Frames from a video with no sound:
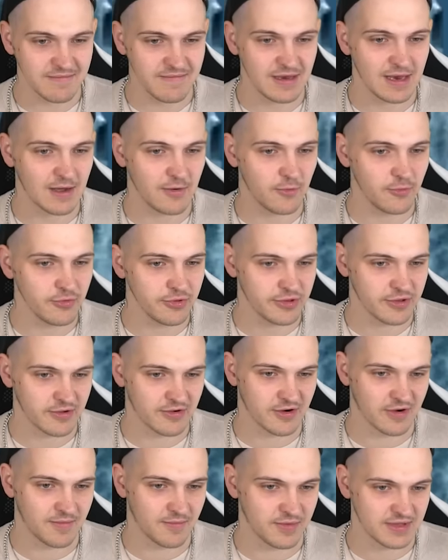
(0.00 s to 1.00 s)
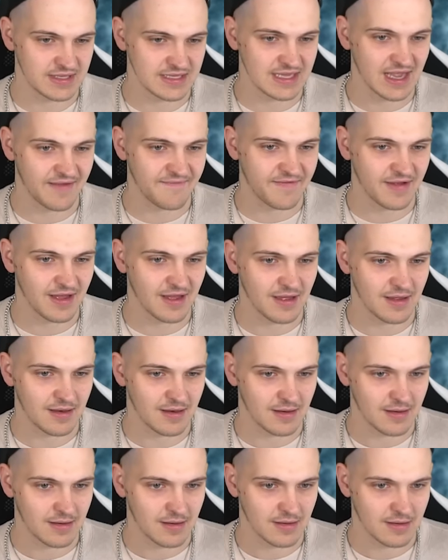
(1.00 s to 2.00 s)
nach unten kommen. Muss ich da einfach
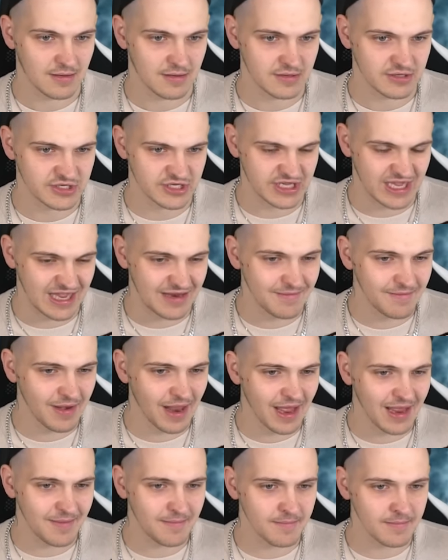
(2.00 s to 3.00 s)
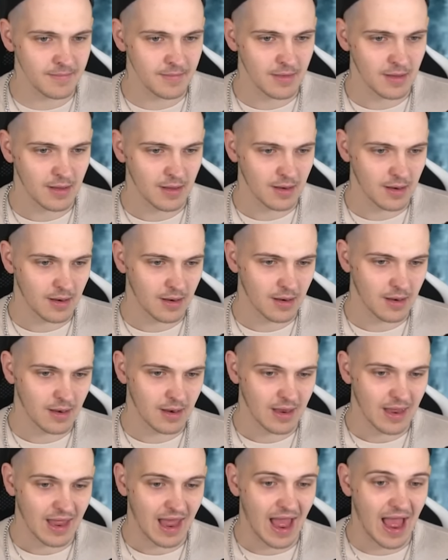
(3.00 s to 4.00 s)
stehen bleiben?
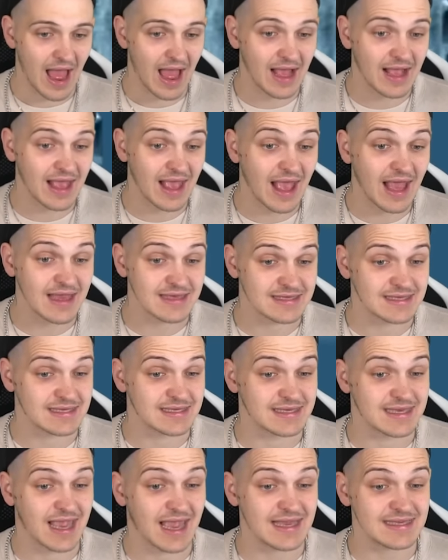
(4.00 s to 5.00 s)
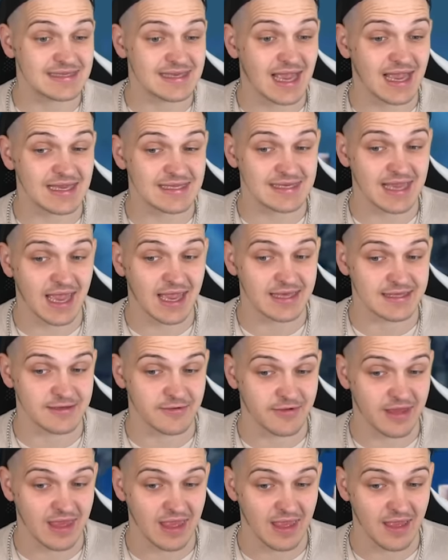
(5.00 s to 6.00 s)
Ach, krass, krass, krass, krass,
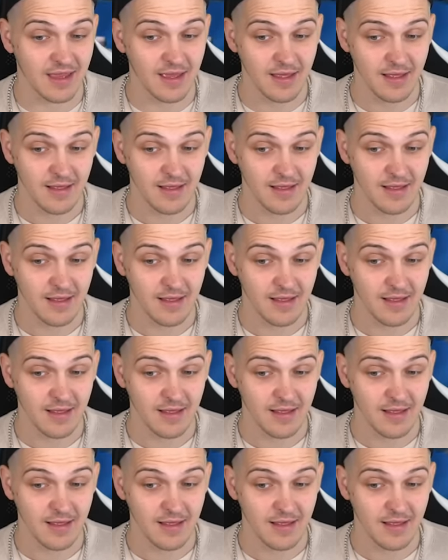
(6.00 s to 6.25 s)
okay